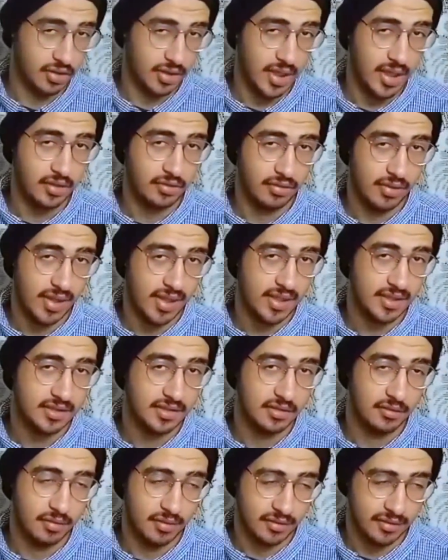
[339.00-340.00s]
وضحت
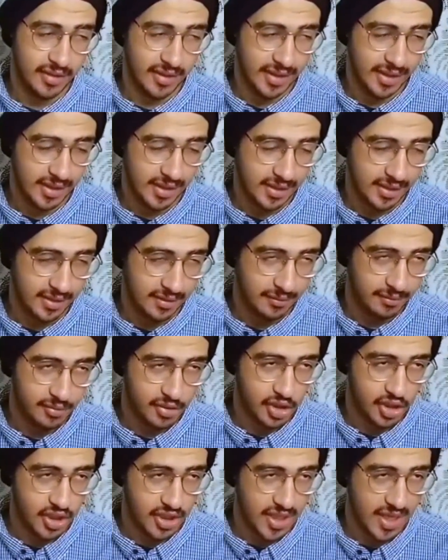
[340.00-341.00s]
وقالت ان البطاريه جايه
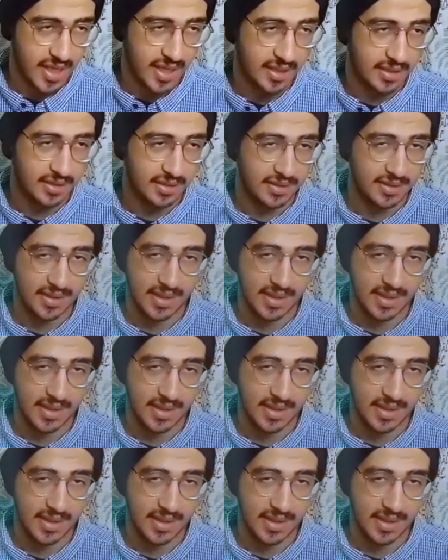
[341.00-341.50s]
بشاحن